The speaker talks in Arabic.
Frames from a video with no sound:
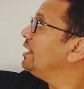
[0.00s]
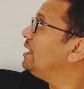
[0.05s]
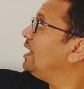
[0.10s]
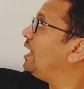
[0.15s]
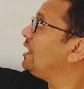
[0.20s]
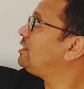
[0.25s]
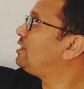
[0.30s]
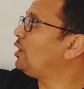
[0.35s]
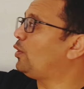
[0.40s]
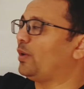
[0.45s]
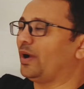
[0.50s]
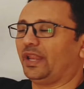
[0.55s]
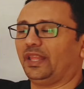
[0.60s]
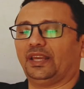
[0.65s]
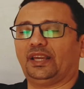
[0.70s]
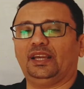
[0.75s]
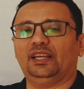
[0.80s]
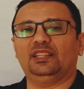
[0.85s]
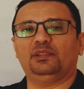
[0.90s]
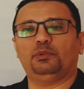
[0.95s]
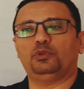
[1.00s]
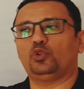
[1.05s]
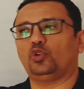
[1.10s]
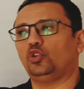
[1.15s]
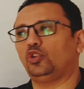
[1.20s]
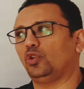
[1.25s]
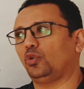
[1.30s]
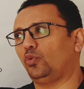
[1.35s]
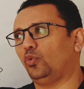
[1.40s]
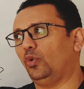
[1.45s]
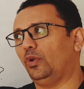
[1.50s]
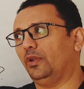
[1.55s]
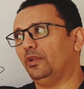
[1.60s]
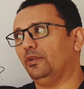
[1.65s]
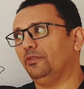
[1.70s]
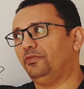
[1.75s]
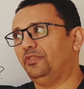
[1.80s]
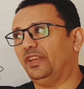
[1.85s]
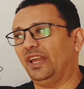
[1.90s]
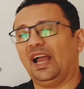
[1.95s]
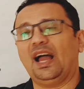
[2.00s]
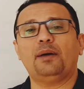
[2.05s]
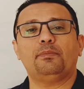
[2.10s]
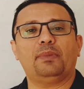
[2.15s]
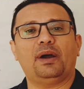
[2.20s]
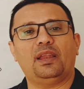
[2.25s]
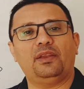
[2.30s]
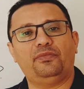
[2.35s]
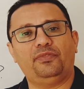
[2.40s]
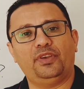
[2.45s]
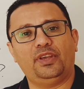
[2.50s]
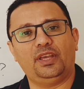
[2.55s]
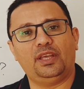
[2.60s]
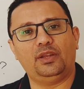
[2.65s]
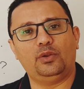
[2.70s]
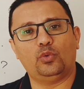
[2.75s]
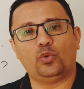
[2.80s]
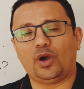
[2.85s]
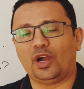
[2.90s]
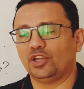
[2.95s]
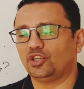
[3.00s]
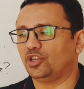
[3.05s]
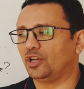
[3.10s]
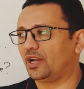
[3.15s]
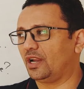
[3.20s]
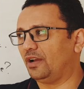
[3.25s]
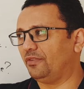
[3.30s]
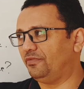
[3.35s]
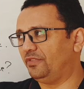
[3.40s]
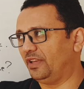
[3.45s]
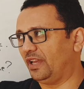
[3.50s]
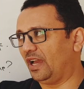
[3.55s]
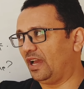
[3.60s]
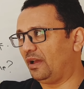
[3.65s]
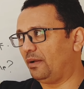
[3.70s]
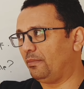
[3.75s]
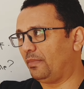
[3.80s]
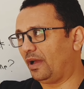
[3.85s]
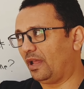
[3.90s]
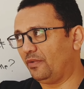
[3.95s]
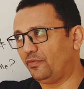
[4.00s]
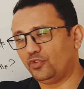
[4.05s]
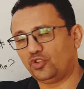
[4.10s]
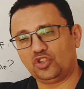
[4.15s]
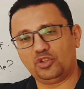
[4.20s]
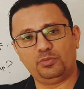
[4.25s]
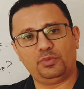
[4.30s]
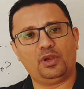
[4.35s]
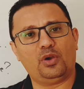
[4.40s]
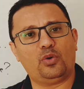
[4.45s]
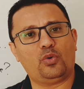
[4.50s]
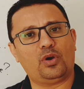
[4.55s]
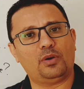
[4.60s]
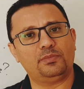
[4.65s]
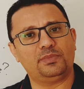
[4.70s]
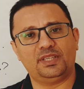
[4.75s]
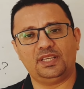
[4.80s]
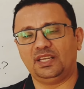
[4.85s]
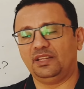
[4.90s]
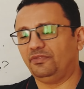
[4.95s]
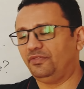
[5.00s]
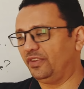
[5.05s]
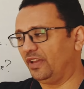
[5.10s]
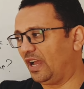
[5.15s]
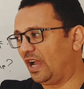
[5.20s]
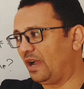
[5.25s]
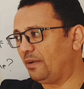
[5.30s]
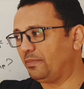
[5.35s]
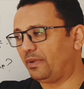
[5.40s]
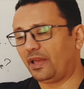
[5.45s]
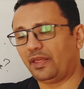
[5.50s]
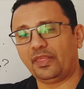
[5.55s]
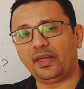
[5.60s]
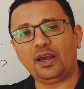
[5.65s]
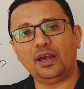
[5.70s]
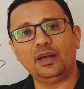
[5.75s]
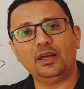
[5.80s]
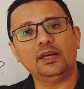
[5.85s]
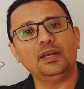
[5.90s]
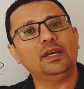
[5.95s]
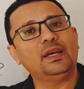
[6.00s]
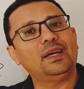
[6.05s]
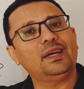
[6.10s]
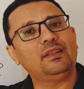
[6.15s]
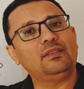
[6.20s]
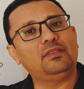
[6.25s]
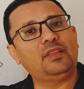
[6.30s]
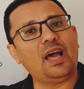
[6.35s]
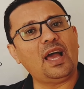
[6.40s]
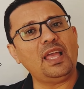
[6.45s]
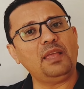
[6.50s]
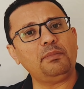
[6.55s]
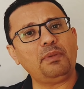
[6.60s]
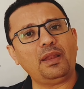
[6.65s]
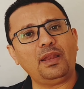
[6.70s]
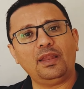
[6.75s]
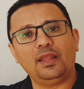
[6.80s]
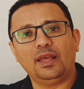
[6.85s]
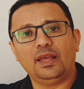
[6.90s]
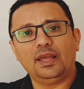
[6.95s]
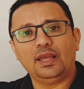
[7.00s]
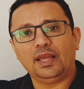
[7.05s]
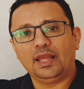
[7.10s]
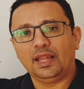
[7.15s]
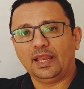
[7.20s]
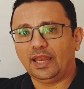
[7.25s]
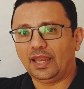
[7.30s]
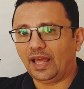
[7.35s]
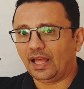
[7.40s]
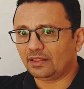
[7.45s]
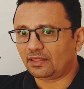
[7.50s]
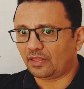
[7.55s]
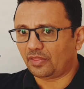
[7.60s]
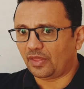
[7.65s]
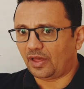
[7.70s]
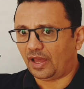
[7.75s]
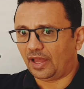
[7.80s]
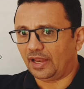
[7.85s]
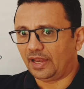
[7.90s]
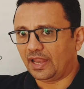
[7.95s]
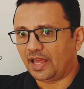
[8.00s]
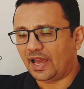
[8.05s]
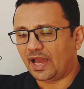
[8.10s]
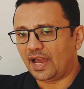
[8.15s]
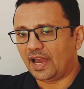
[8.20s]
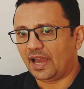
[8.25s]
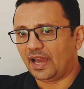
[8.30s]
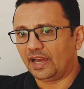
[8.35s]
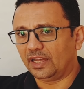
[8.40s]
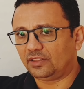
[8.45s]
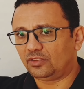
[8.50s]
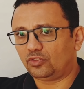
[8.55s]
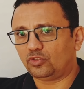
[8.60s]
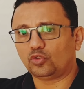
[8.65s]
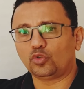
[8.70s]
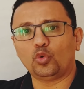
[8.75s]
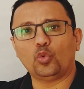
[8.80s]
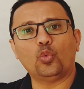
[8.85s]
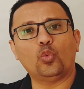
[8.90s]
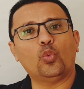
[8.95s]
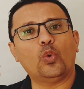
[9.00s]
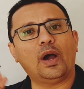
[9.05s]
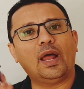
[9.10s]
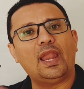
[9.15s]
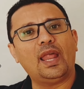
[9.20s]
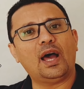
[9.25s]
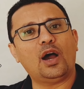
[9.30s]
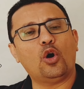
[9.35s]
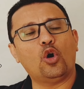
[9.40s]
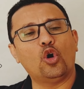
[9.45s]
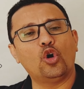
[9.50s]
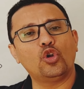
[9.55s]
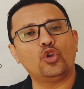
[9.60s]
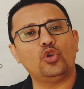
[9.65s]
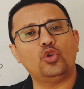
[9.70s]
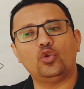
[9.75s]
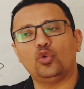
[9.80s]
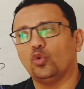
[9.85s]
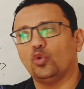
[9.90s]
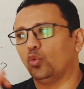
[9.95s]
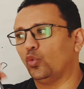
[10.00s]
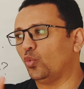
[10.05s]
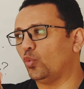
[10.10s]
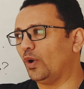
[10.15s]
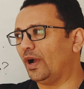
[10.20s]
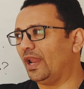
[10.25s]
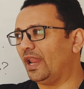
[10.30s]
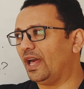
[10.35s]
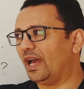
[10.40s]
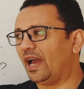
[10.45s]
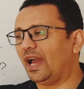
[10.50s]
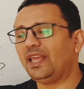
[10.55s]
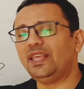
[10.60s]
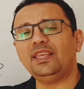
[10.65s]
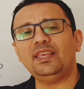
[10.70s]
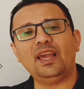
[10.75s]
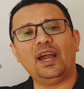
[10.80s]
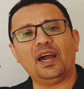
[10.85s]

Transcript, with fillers: التواريخ عندما تريد تقول في عام 2010 في عام 1950 في عام كذا دائما لا تضع لا آت ولا أن ولا أي